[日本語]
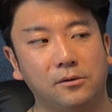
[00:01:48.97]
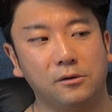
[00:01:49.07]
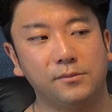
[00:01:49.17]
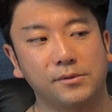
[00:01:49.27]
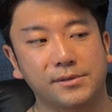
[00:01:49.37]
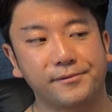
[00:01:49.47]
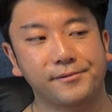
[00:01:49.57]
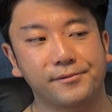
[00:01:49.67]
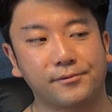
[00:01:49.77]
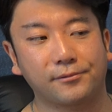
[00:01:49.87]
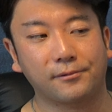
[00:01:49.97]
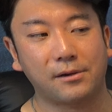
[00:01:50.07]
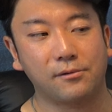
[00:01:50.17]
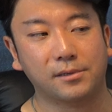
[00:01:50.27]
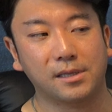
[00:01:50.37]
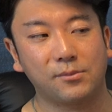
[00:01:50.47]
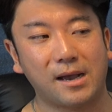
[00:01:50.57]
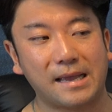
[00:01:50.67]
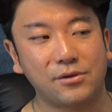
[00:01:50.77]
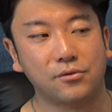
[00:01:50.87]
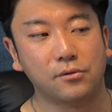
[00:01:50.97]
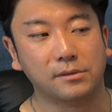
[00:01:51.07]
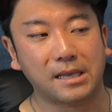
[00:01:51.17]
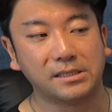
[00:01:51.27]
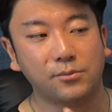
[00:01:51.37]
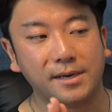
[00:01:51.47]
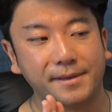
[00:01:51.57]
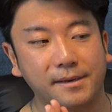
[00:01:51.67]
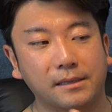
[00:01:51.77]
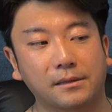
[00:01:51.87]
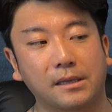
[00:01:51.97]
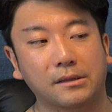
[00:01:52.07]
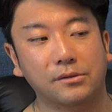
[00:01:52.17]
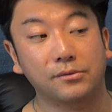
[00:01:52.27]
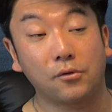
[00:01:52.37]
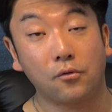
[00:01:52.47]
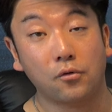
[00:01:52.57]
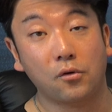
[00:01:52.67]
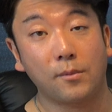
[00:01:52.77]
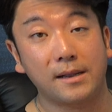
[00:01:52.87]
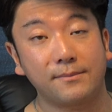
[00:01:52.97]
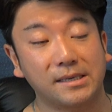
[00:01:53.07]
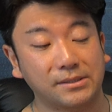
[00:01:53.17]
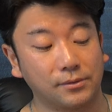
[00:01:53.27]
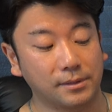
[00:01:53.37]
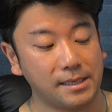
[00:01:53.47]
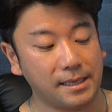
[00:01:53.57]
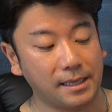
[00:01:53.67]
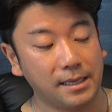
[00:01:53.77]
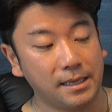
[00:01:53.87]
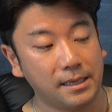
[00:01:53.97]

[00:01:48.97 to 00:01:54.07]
ほぼそういうことが多くても入国させてもらえなかったっていう報告もありますので、